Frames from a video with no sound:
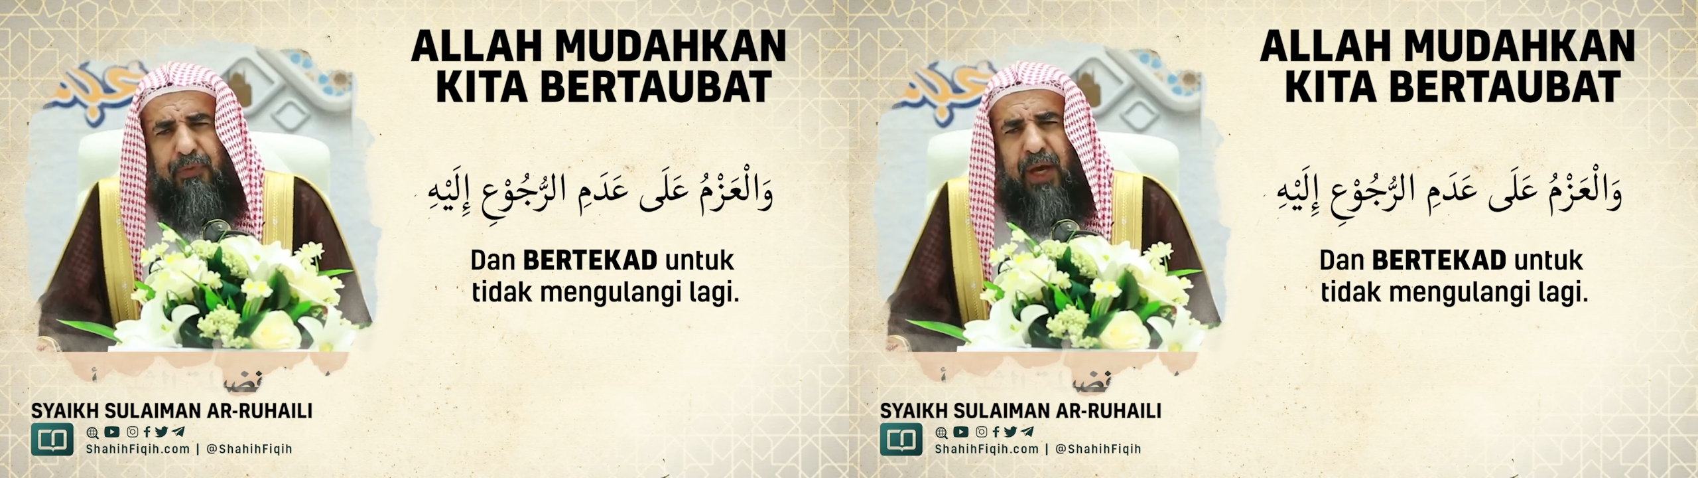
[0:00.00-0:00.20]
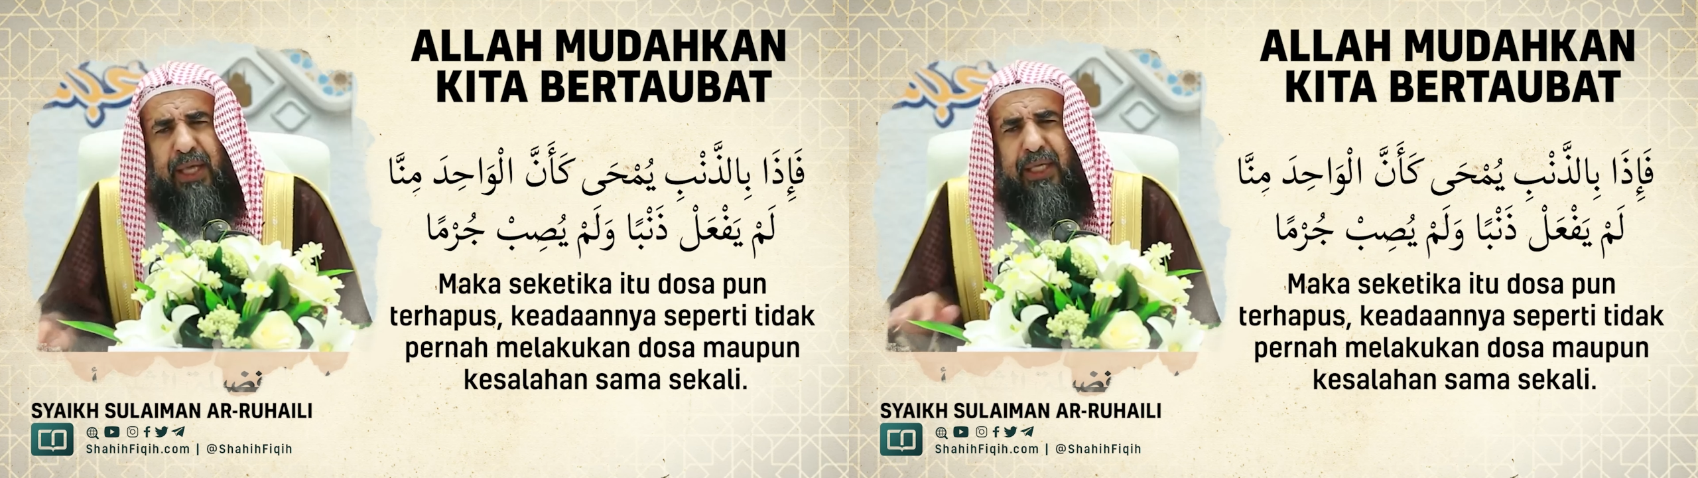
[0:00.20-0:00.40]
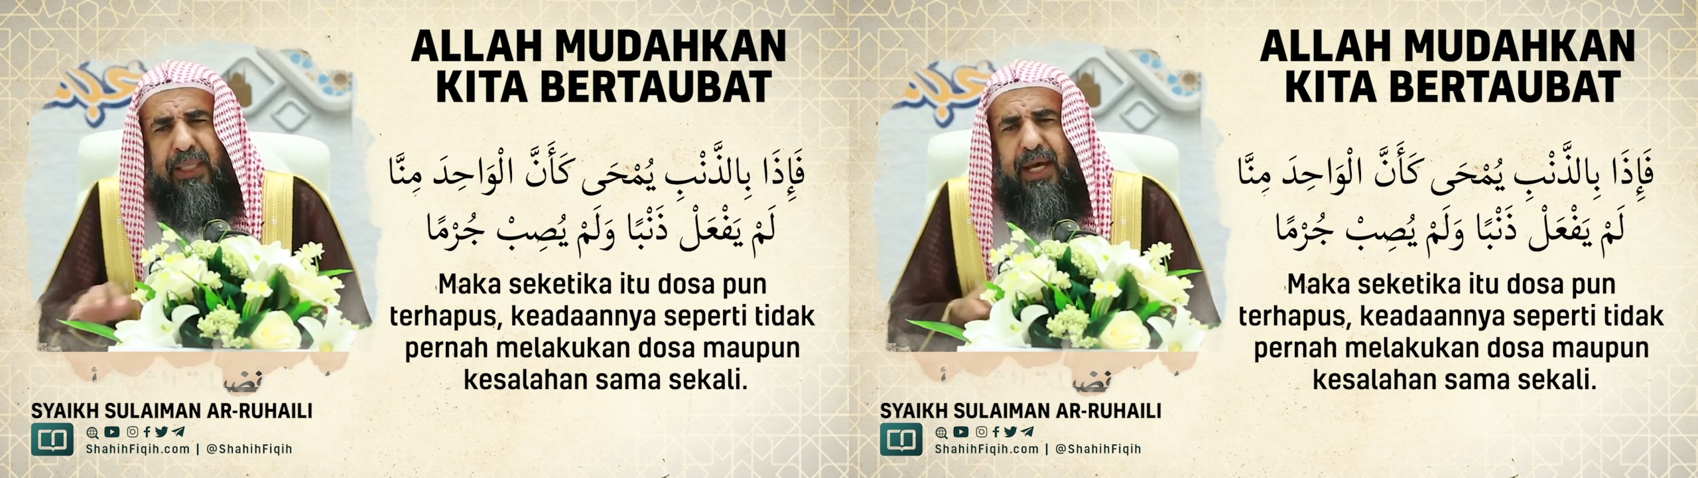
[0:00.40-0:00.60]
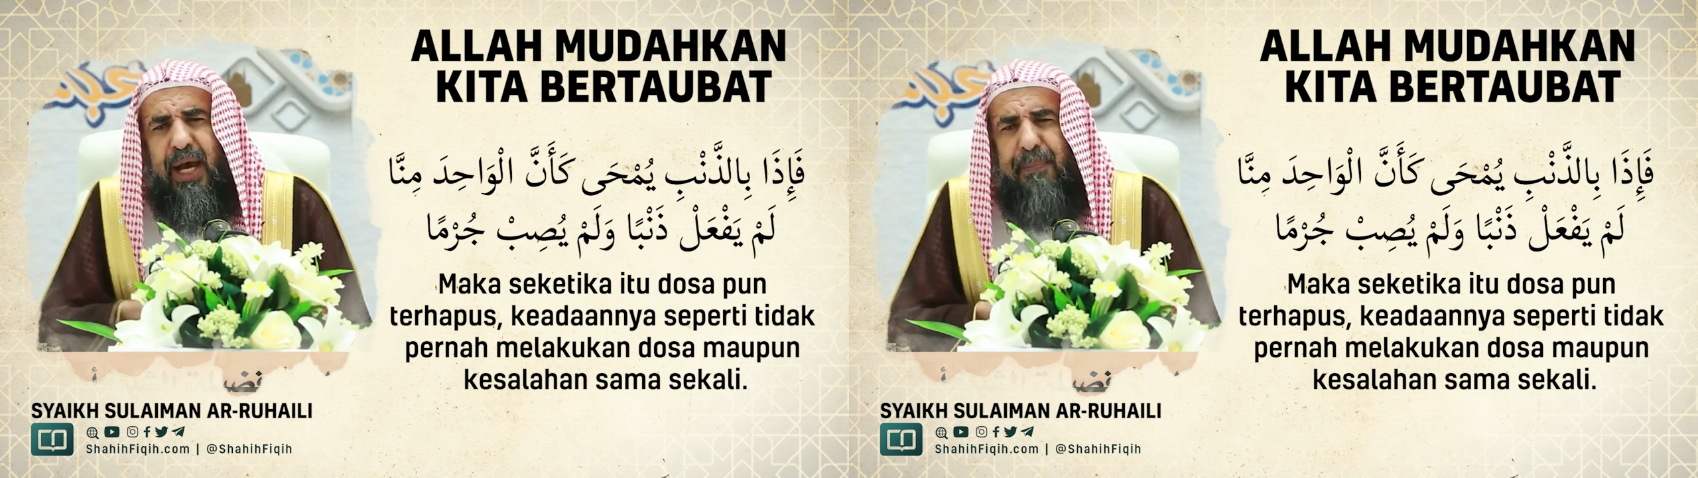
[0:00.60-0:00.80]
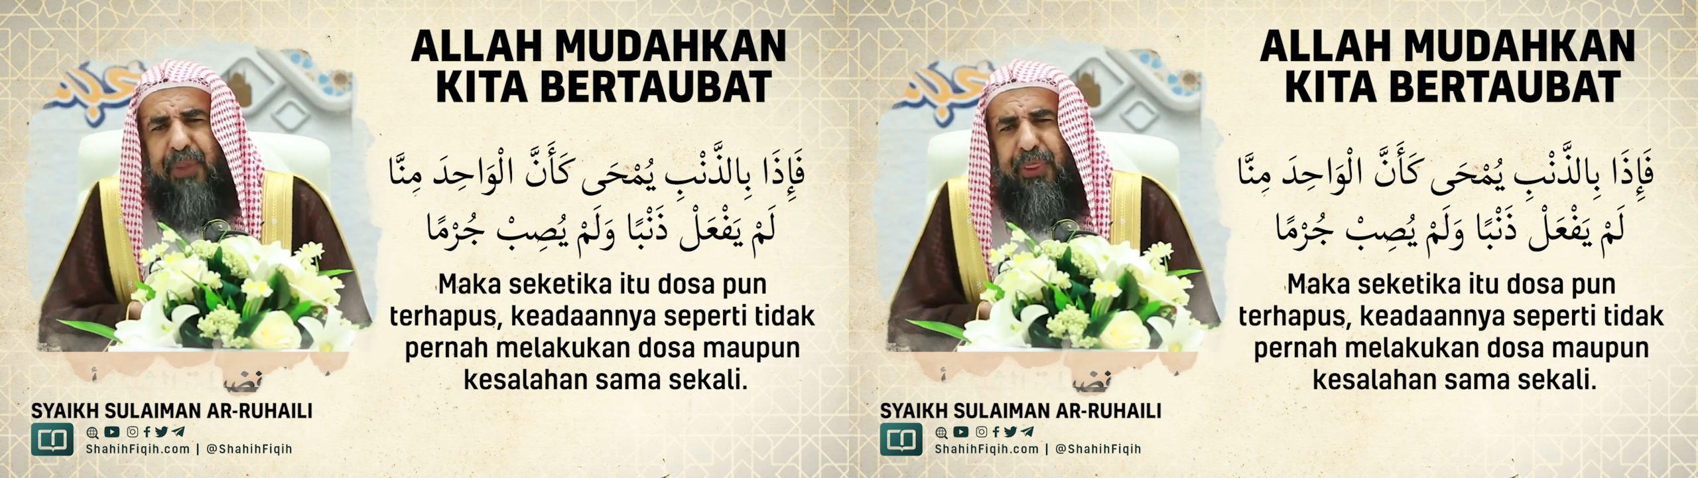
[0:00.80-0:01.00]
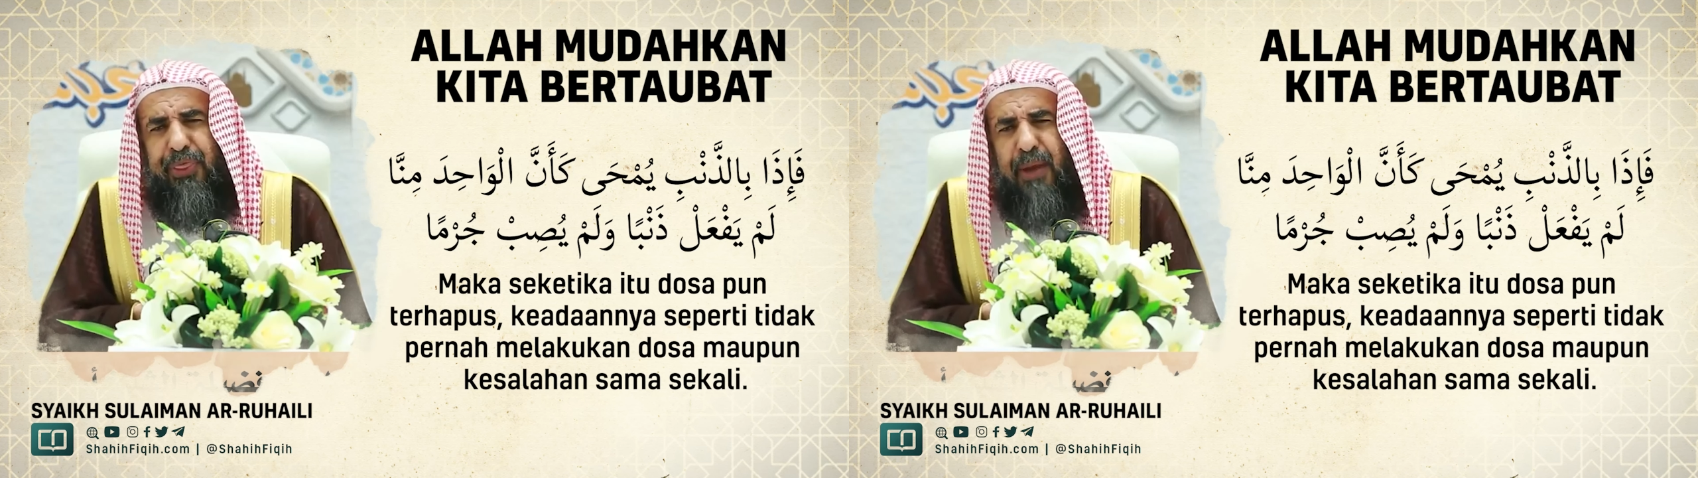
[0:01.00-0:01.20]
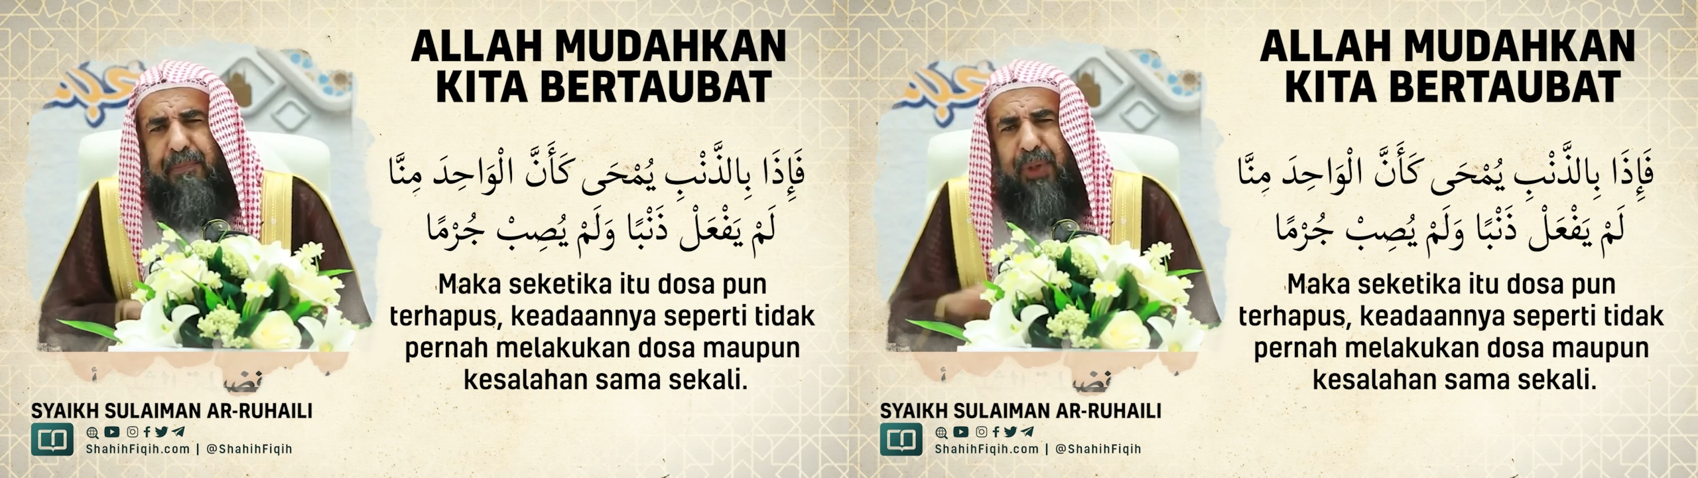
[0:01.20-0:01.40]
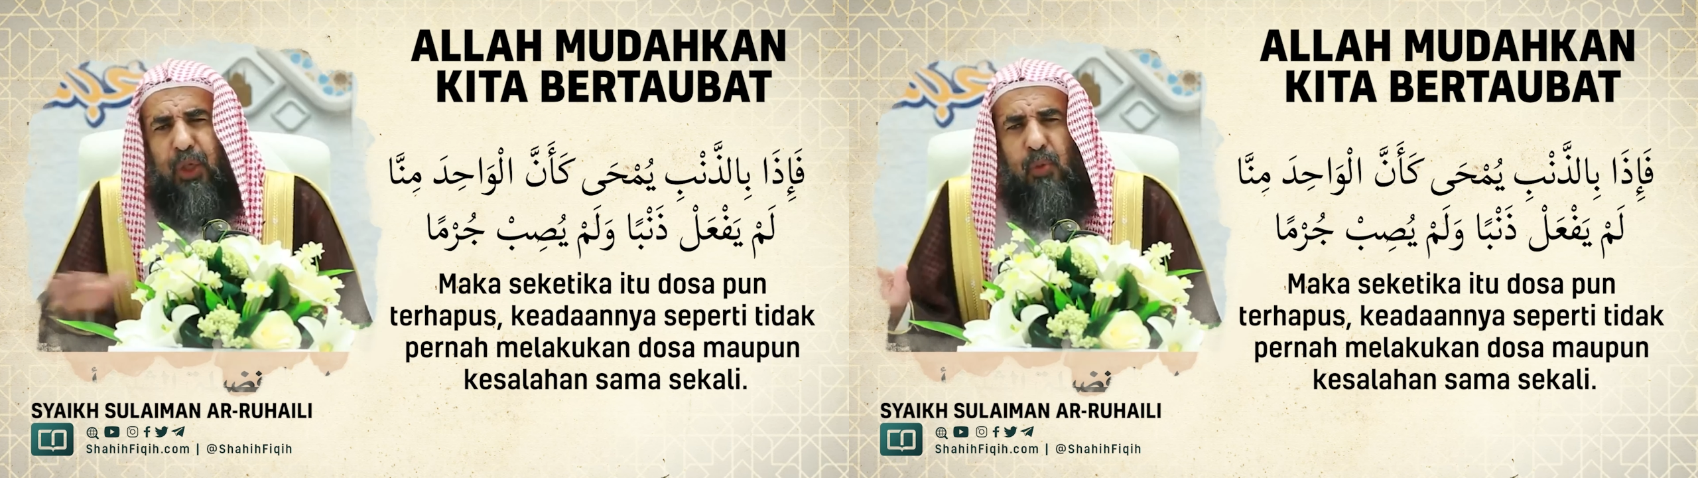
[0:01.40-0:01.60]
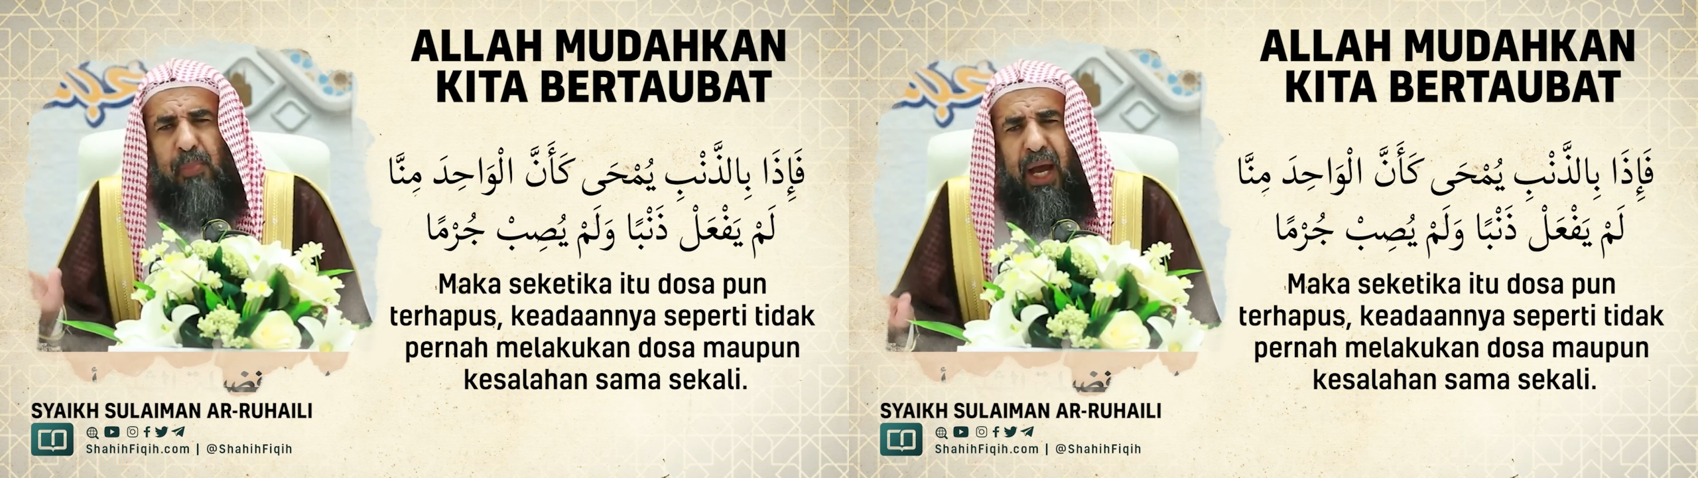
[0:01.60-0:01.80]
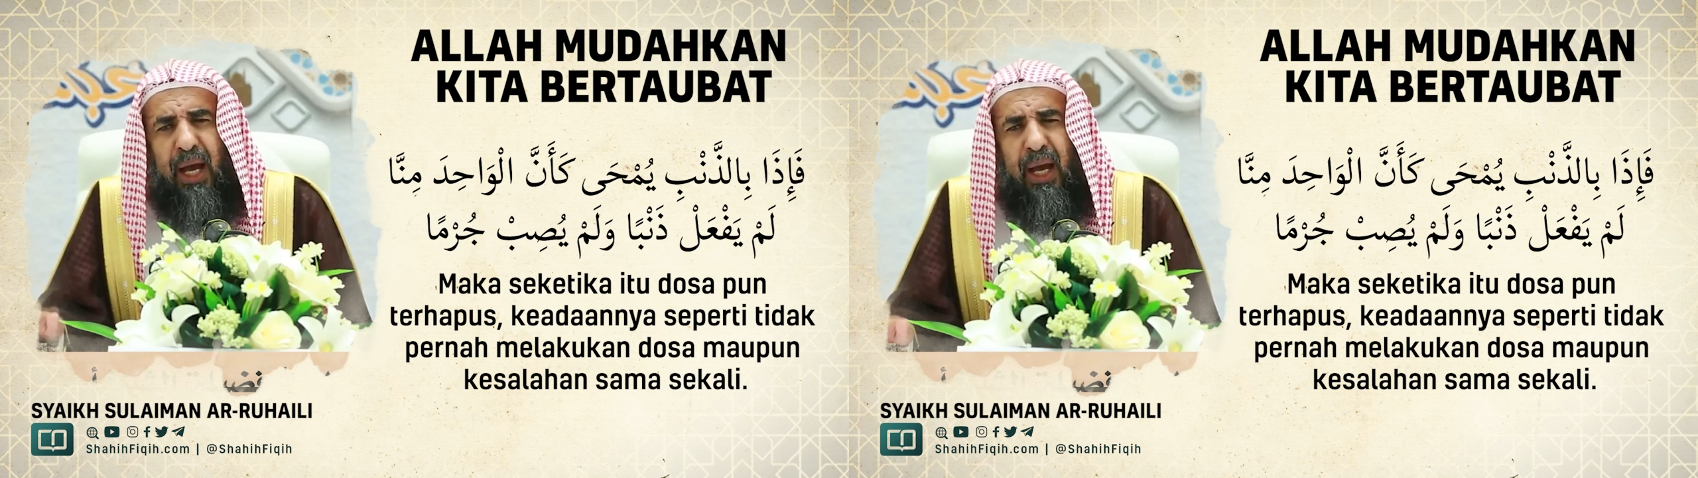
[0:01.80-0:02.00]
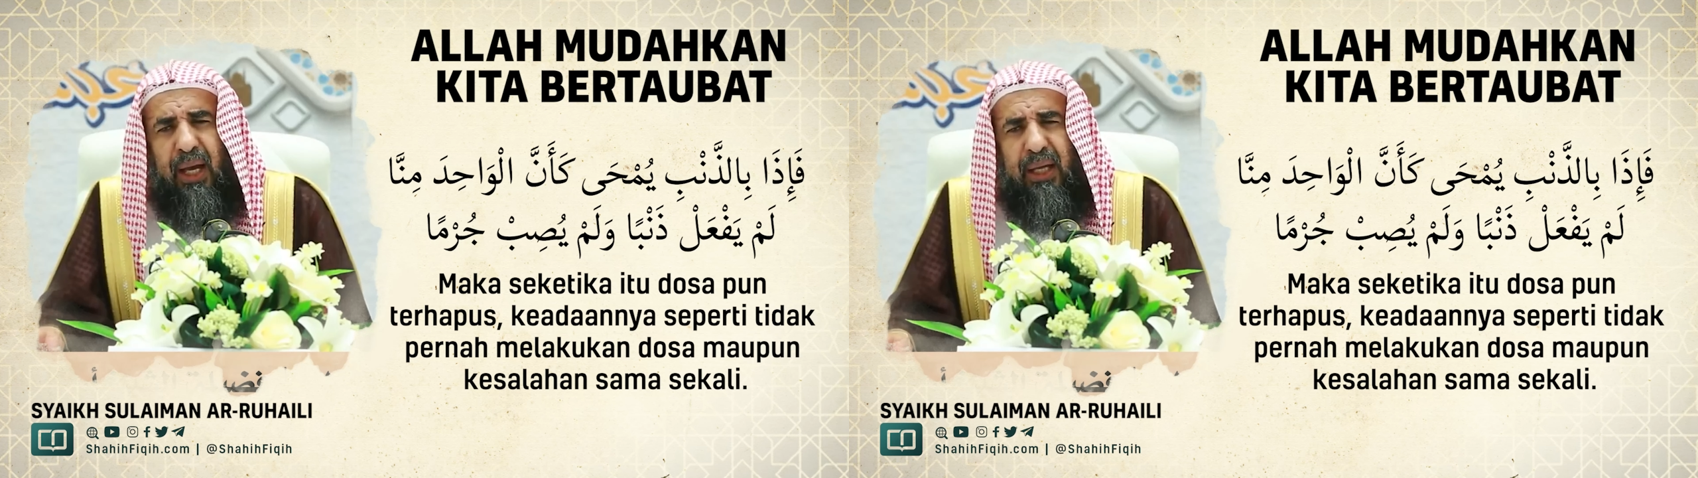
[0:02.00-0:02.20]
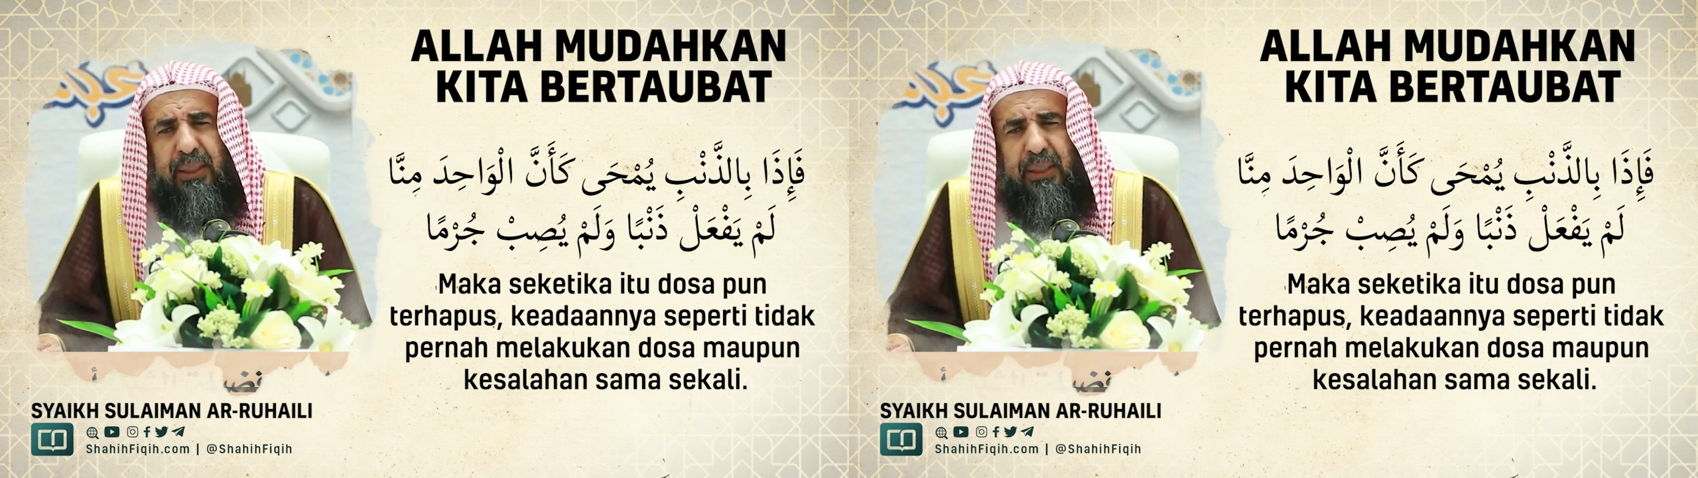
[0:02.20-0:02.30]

فاذا بالذنب يمحى